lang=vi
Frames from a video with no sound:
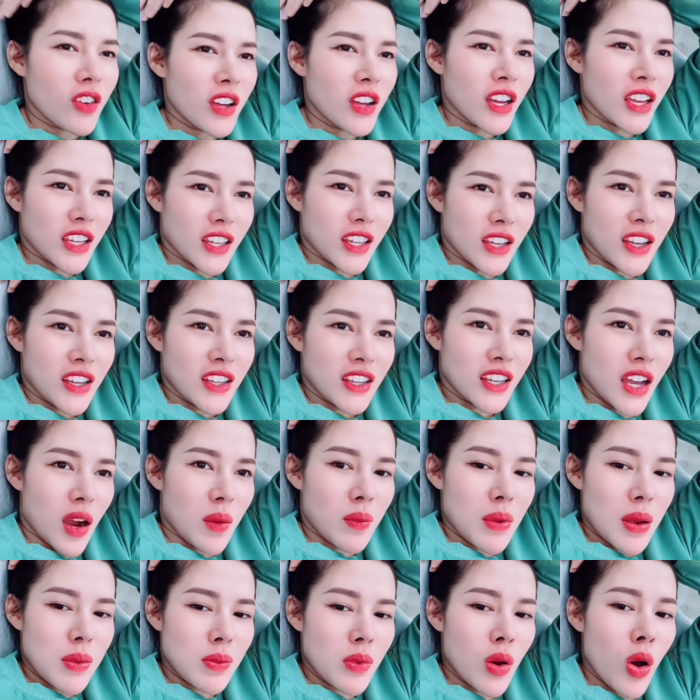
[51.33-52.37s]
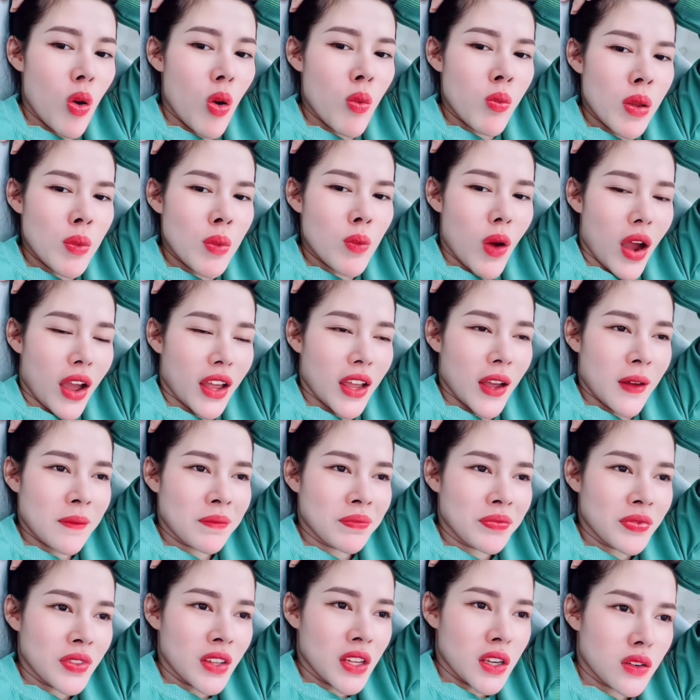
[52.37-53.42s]
đó ngày chồng em nó hôn em hoài
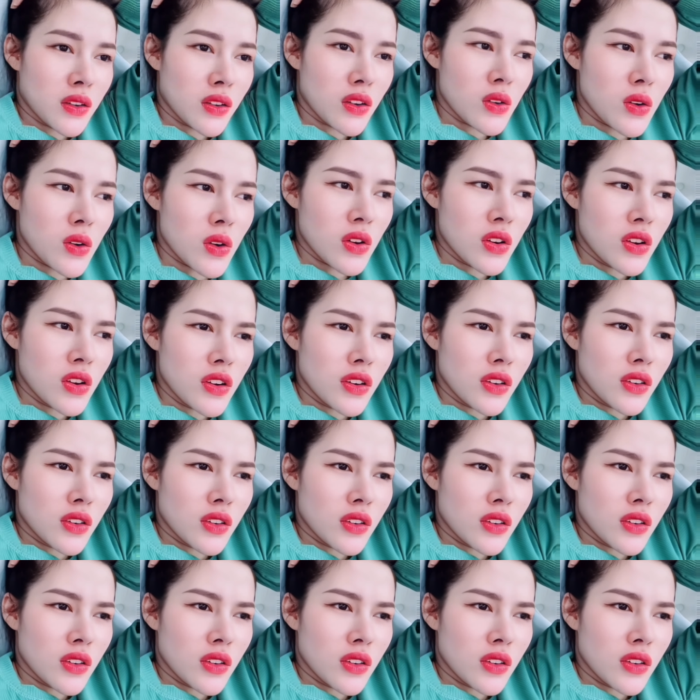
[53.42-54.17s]
à nó nói